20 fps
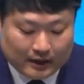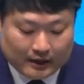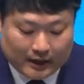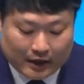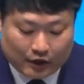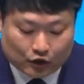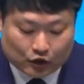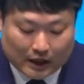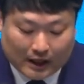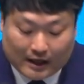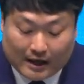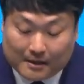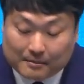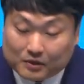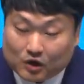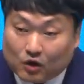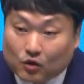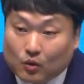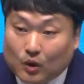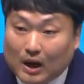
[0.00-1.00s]
예루살렘
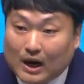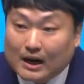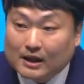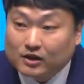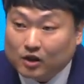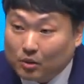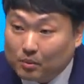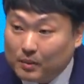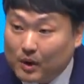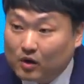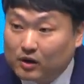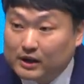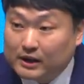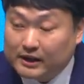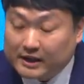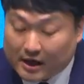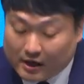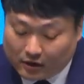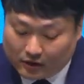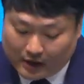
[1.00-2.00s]
성과 성벽을
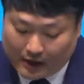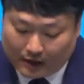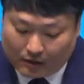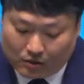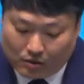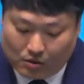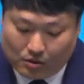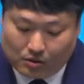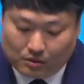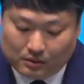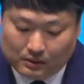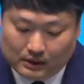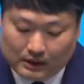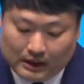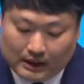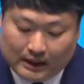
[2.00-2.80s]
재건했고